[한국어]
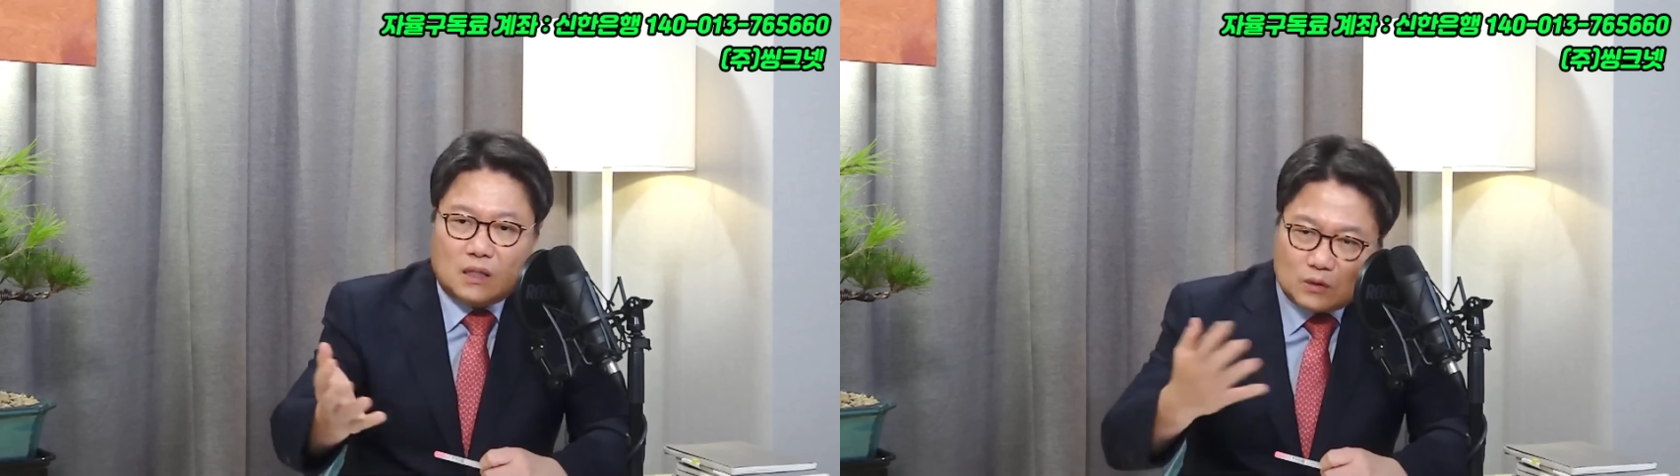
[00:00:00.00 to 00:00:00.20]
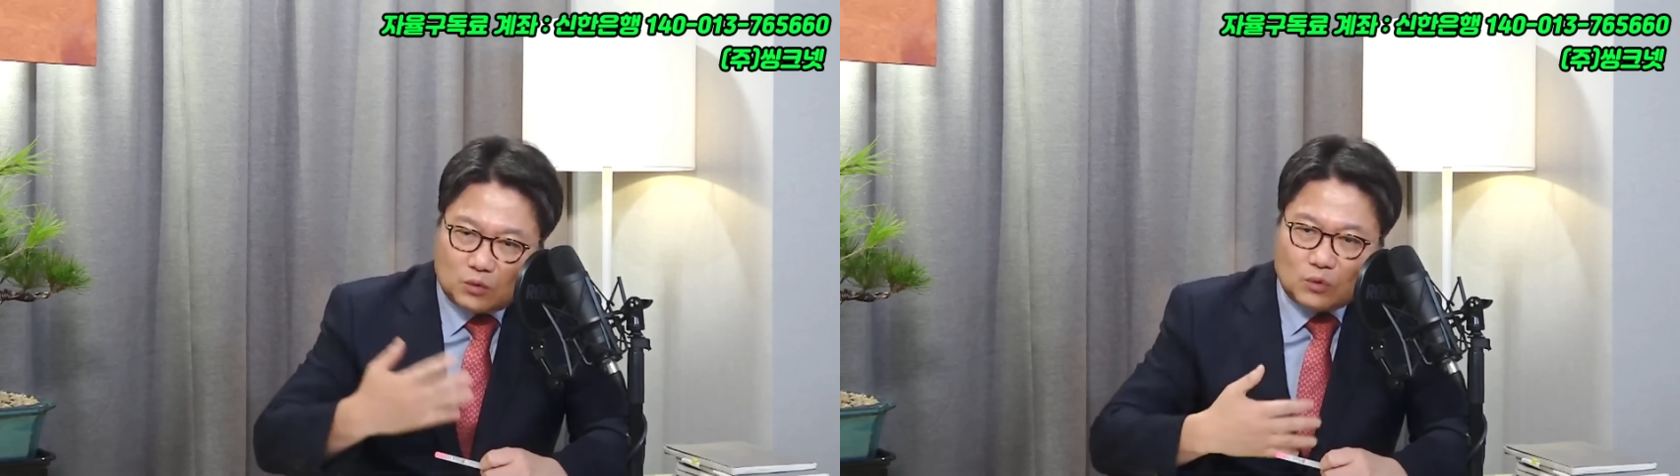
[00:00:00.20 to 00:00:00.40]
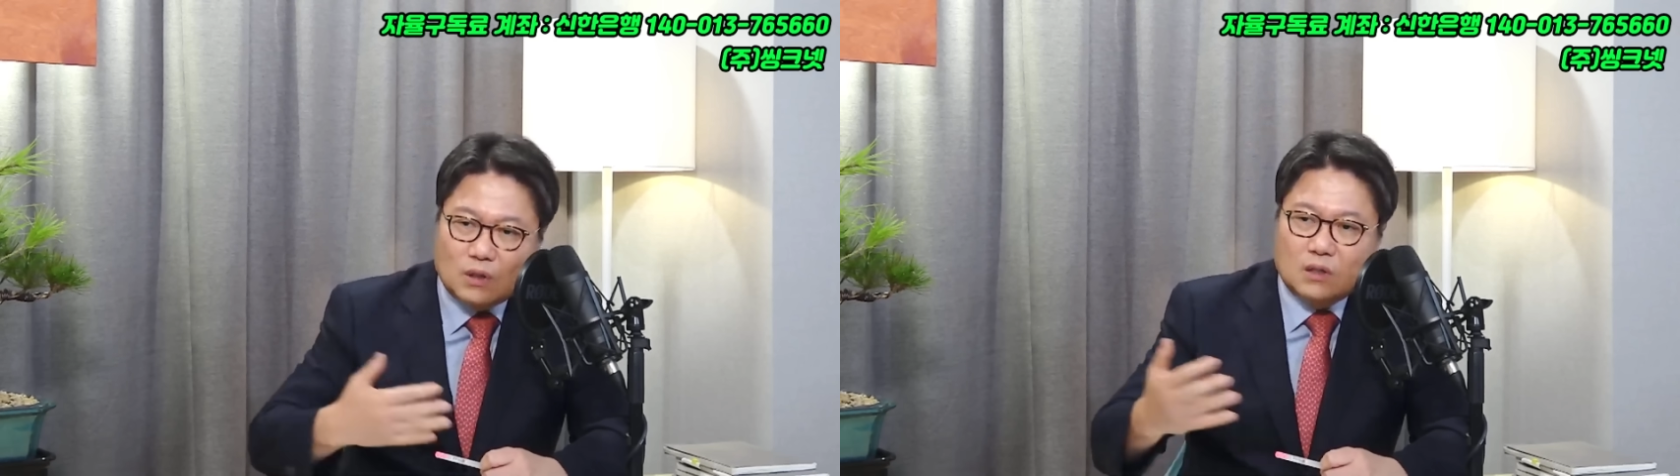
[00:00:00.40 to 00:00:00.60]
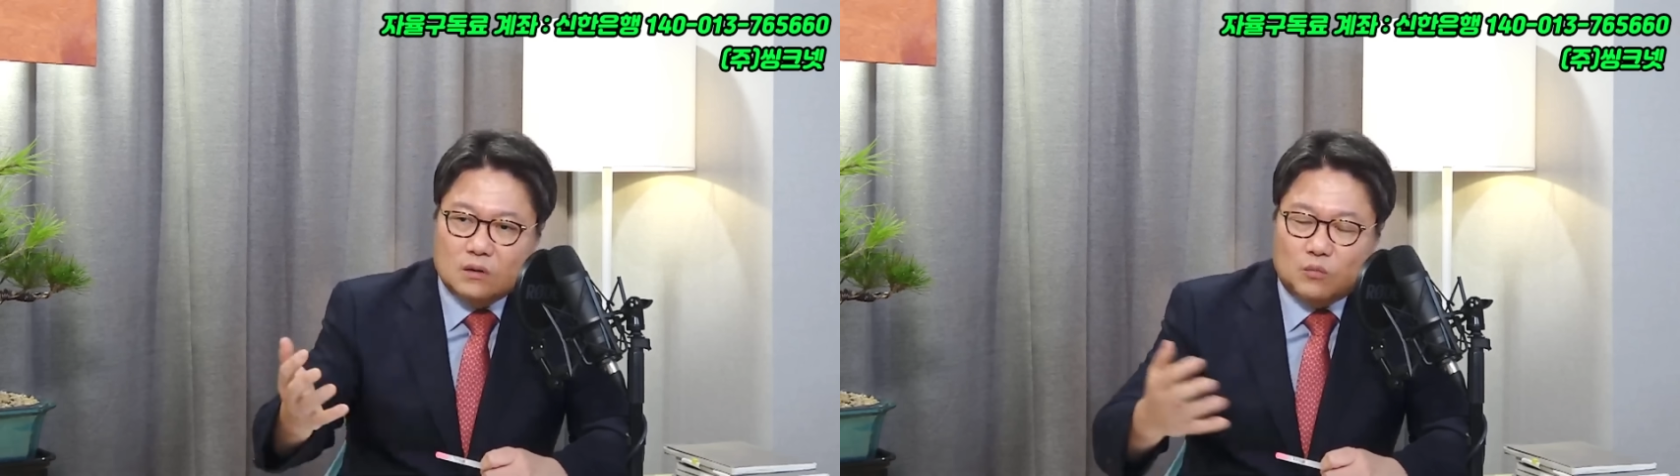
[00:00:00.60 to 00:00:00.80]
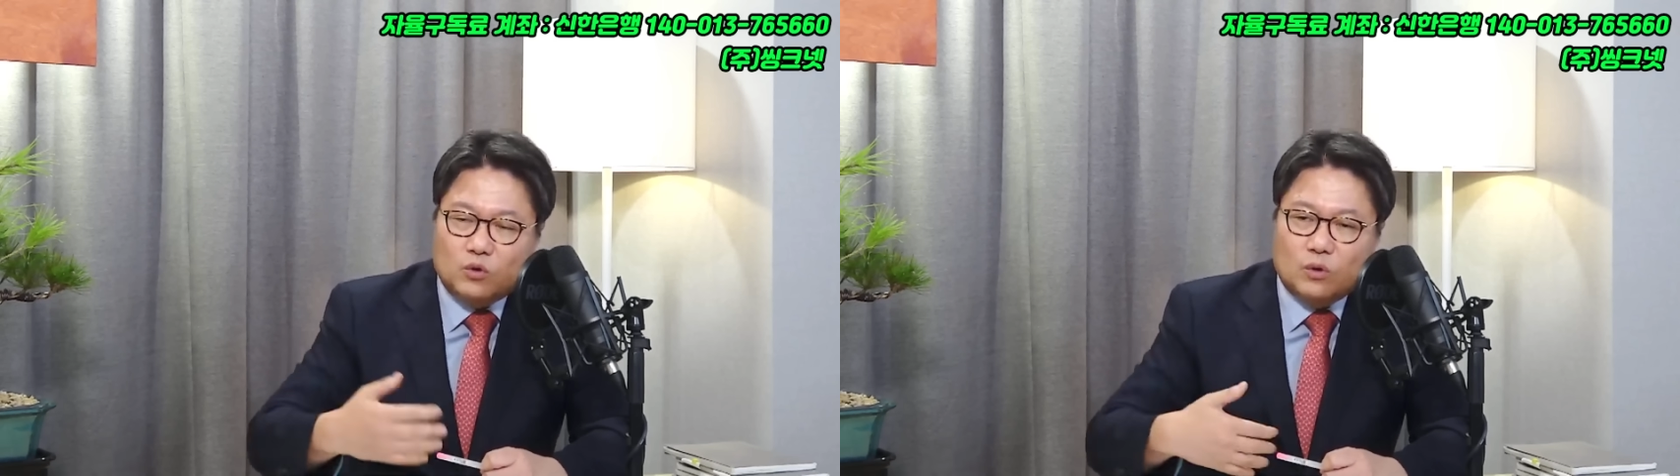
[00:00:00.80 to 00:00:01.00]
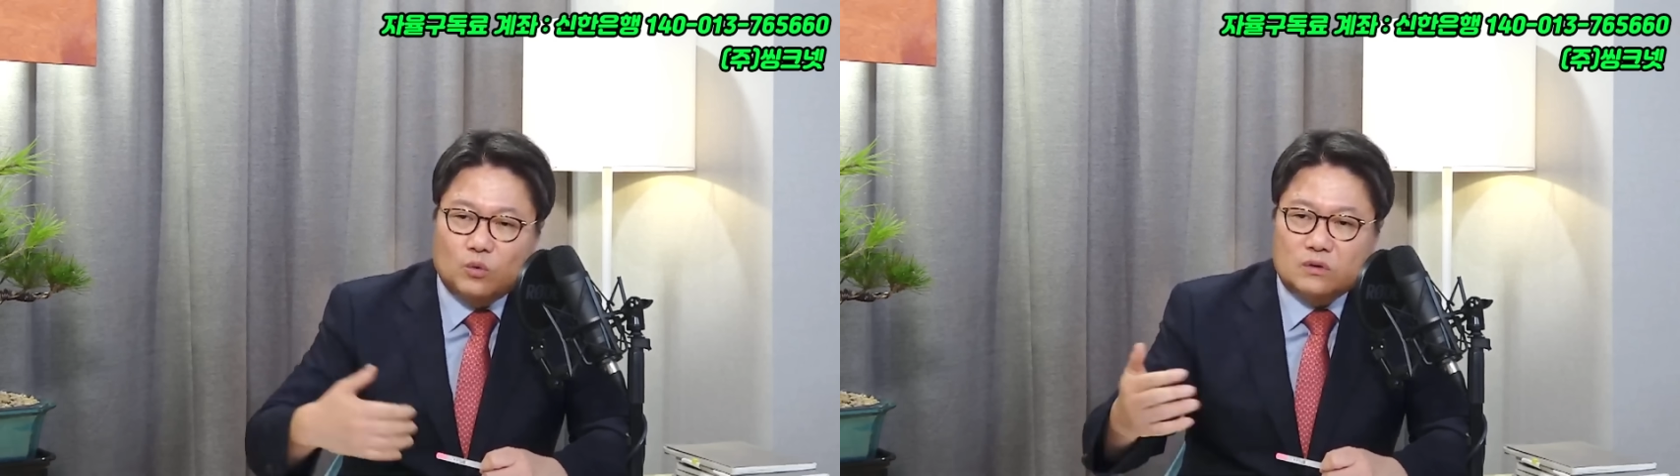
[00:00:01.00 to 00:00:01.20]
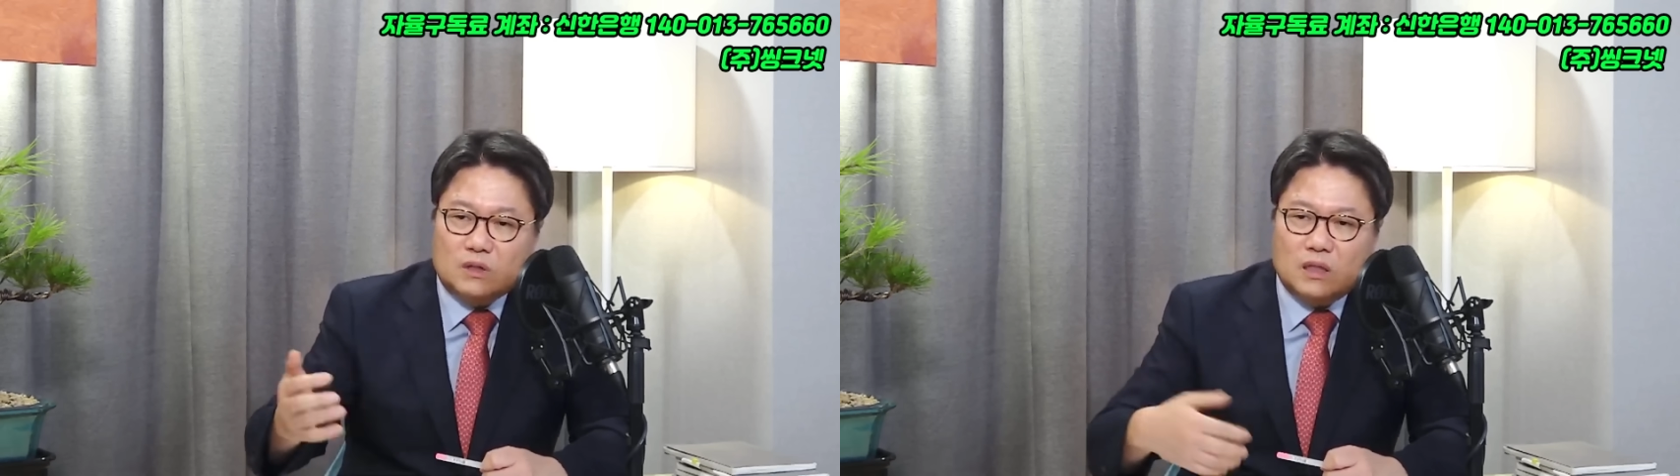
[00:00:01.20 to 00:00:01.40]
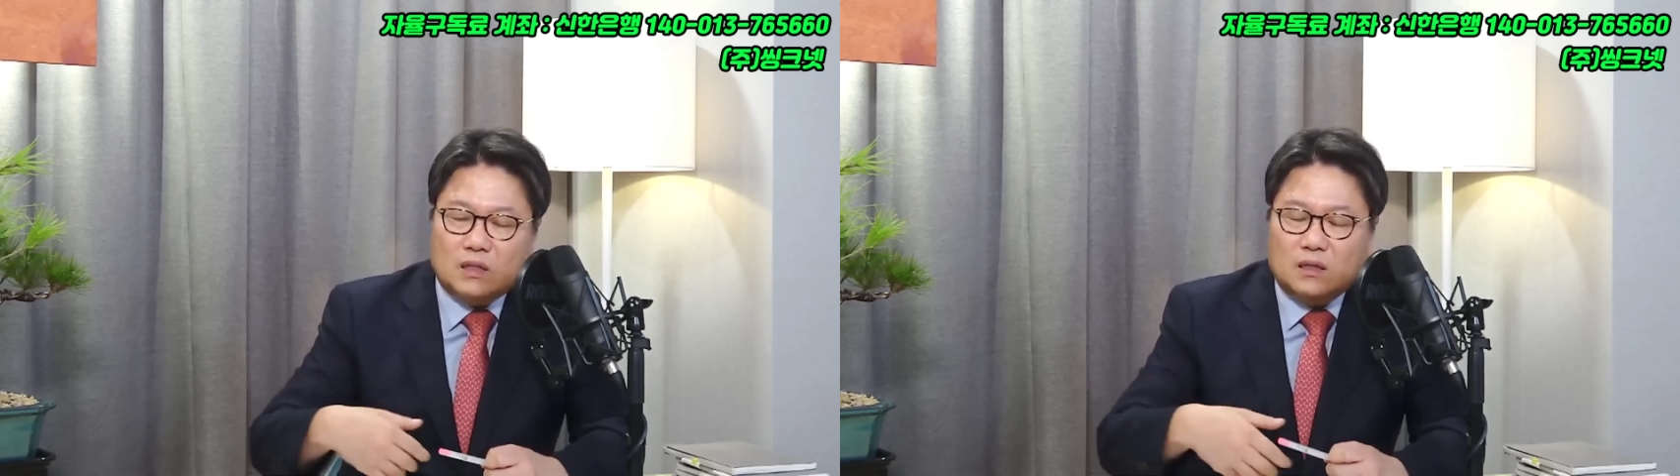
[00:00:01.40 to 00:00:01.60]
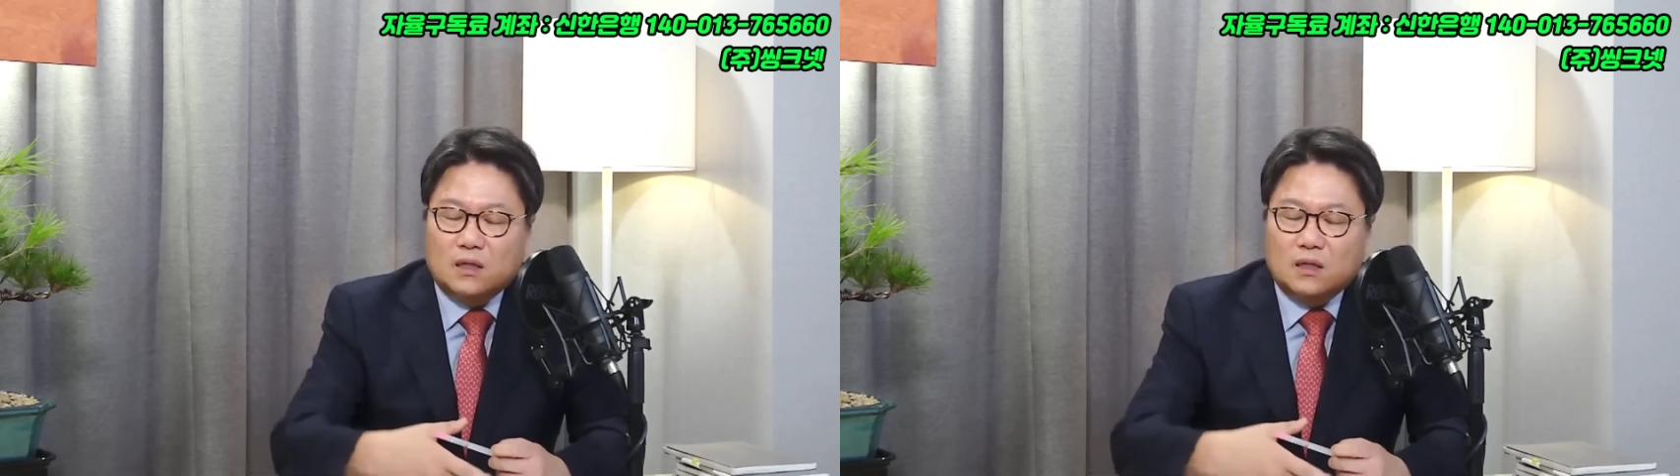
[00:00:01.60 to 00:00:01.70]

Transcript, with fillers: 계속 그 몰려오는데